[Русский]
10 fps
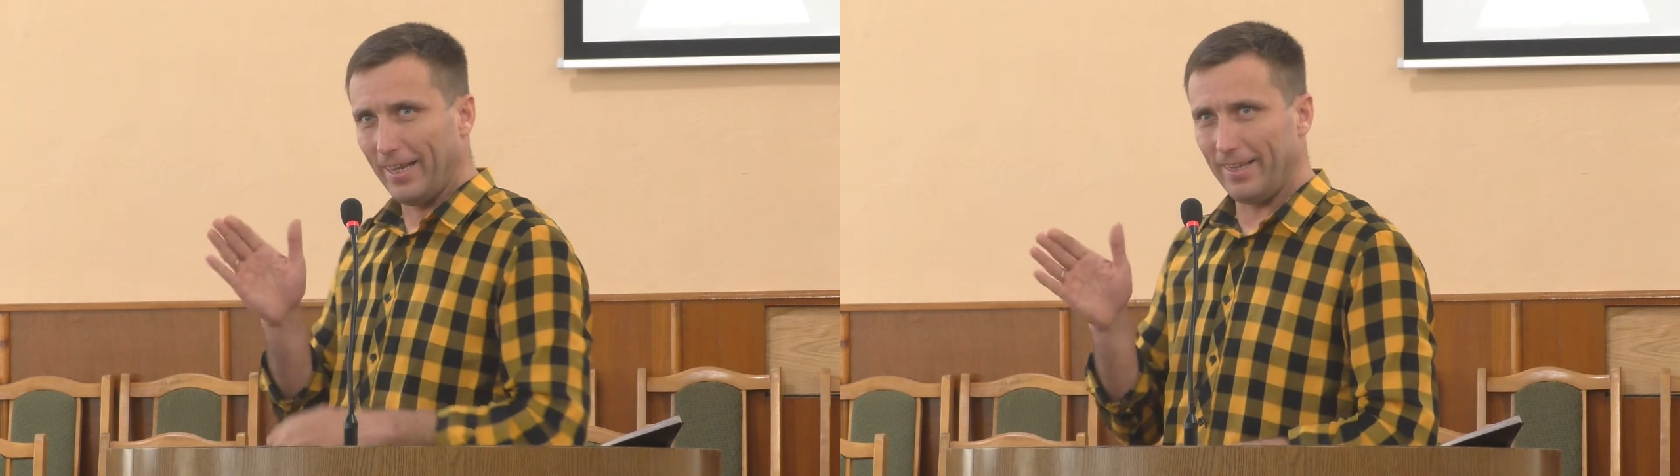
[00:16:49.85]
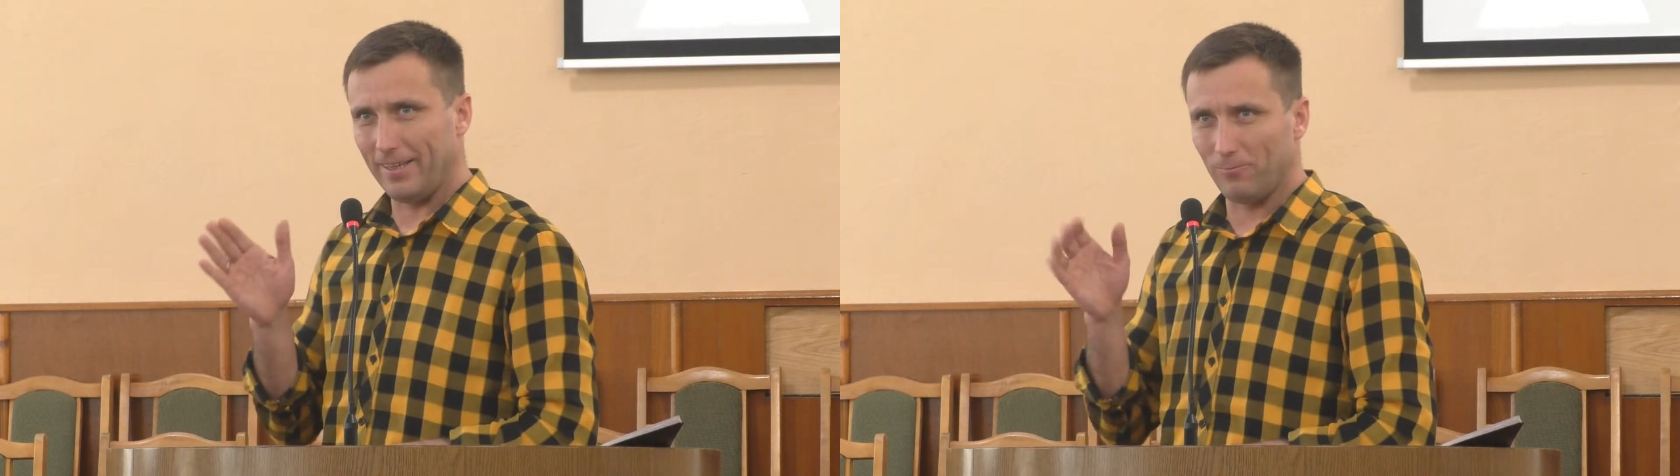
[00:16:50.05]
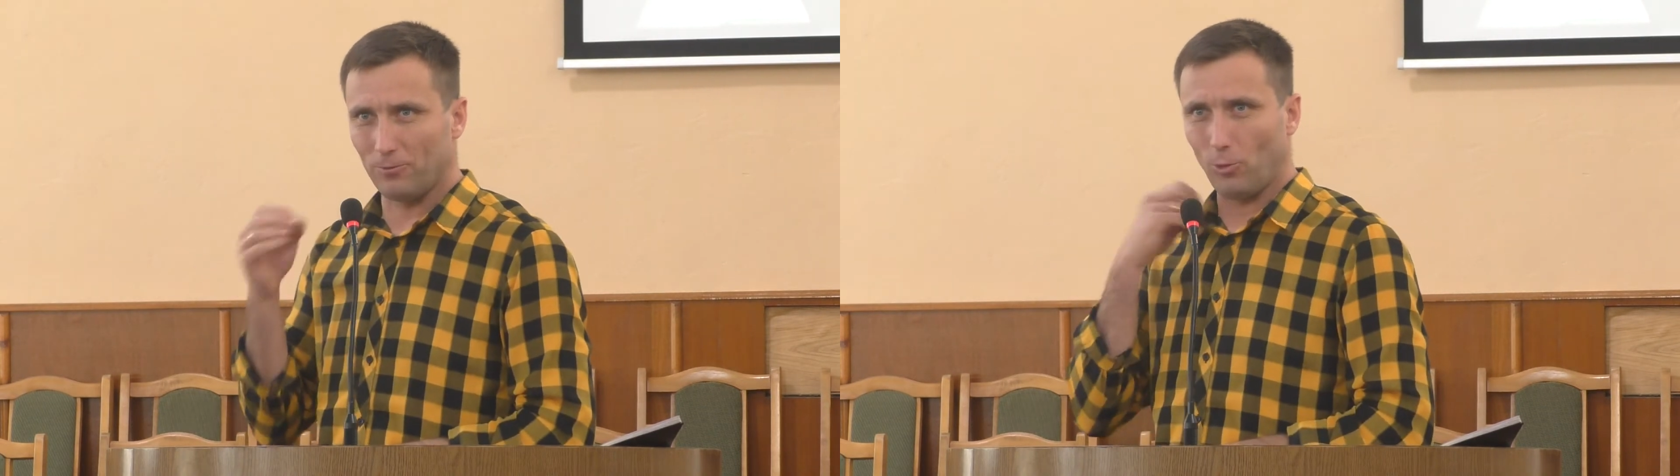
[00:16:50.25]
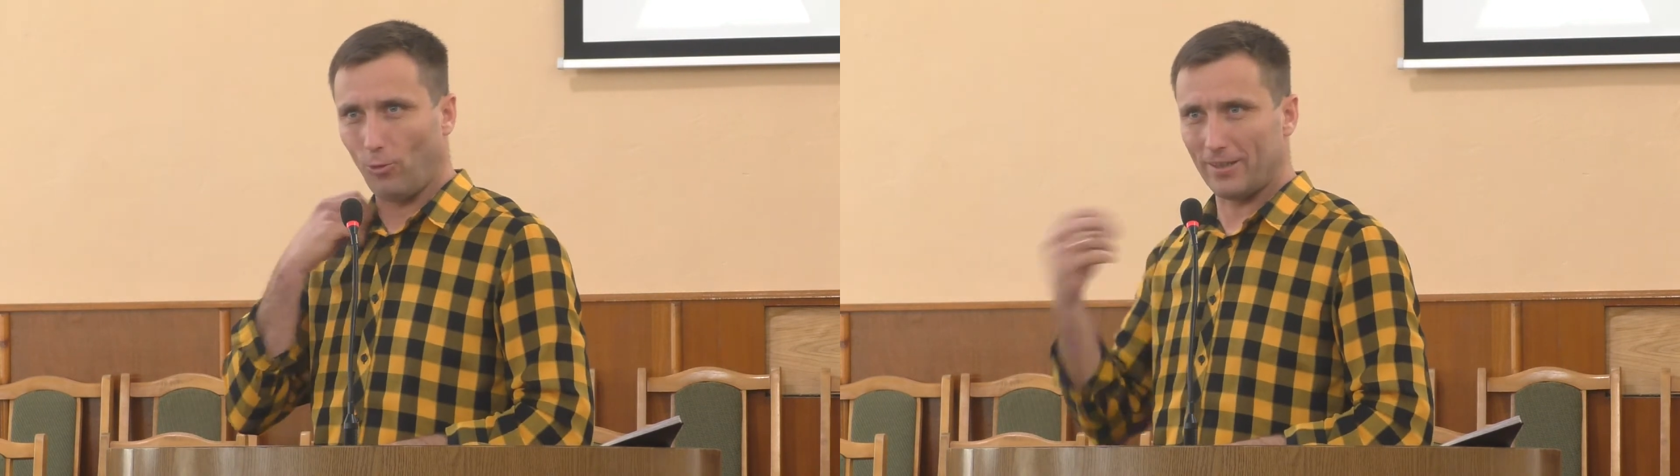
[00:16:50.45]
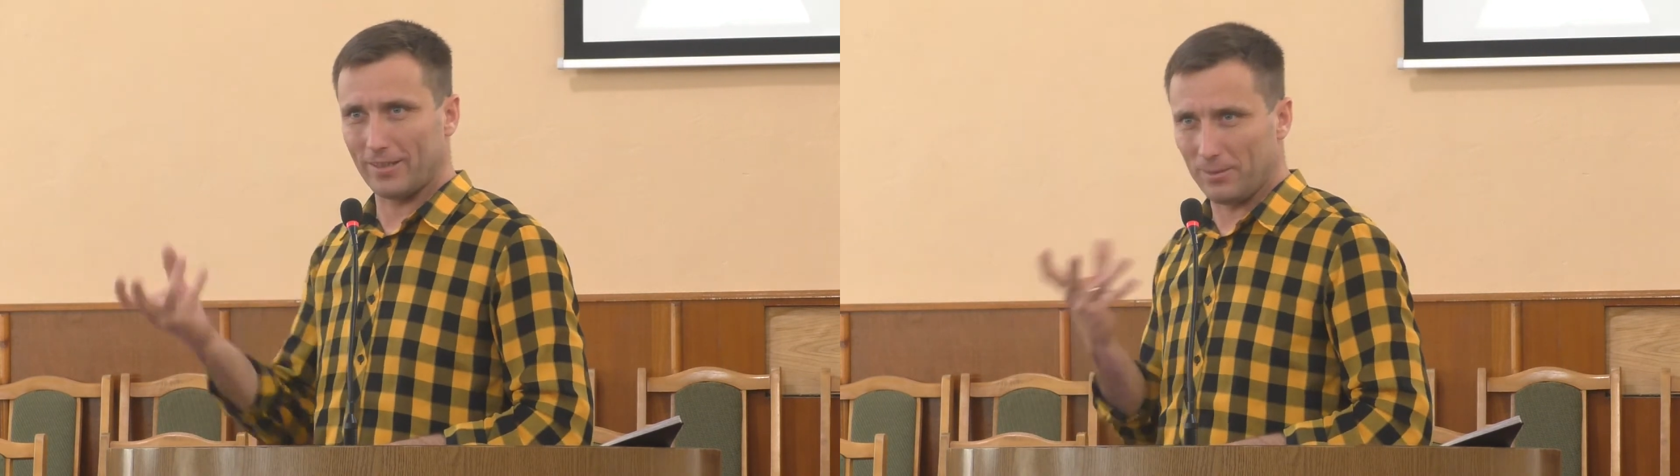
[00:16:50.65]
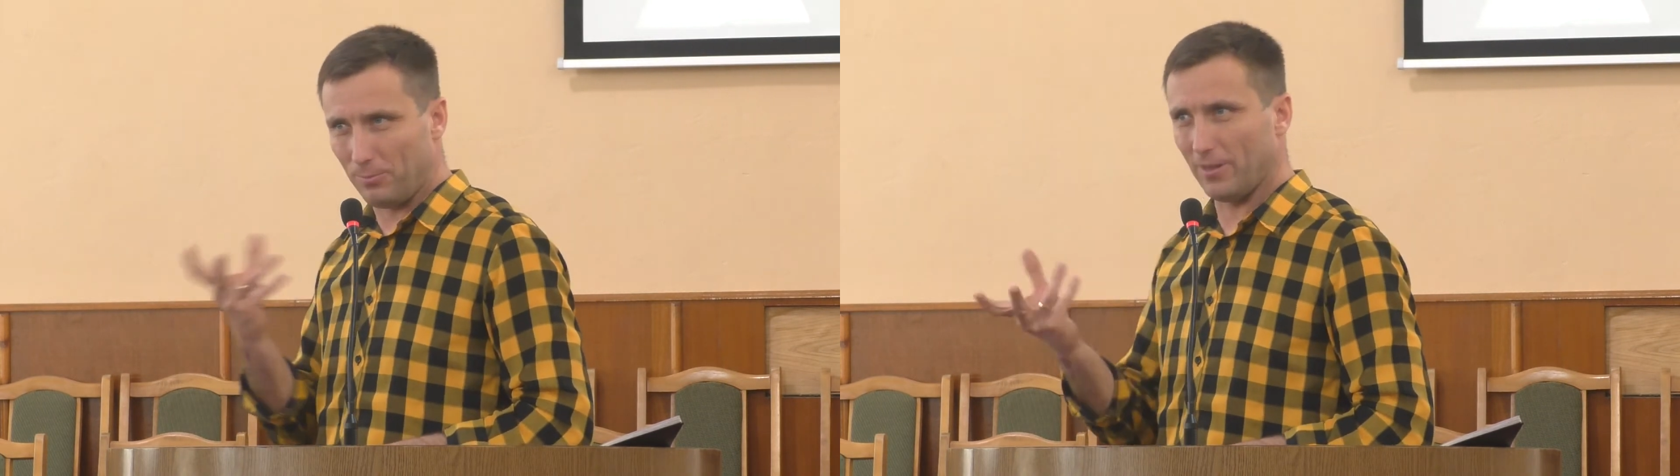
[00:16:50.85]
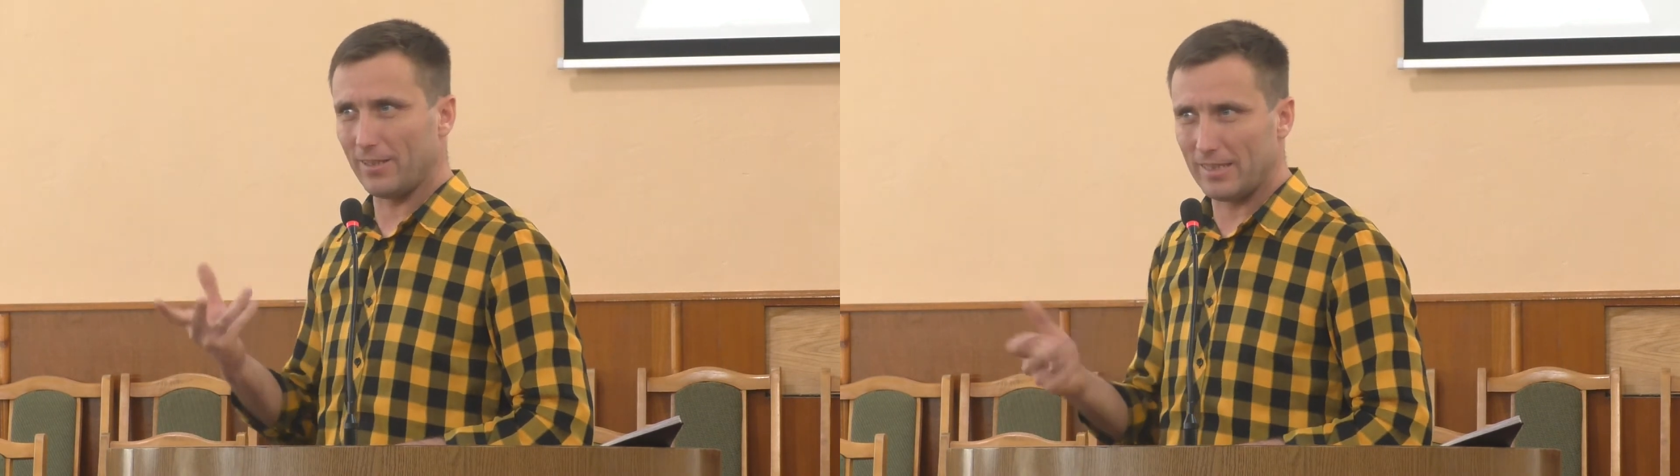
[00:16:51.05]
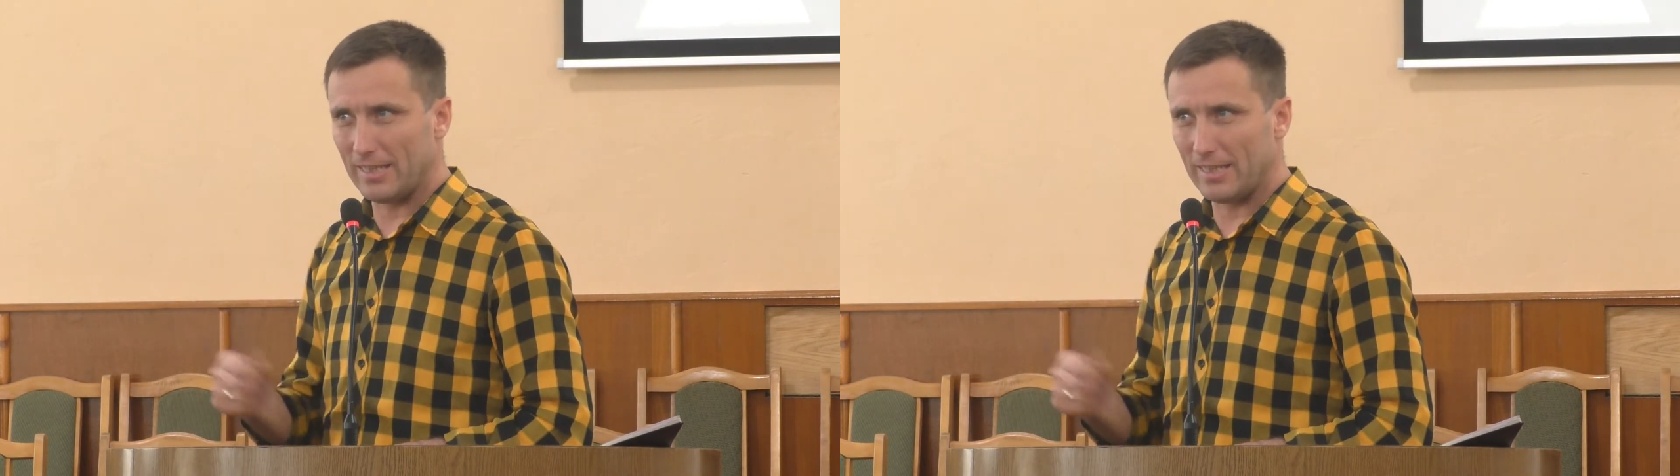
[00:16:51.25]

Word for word: и вдруг отцепилась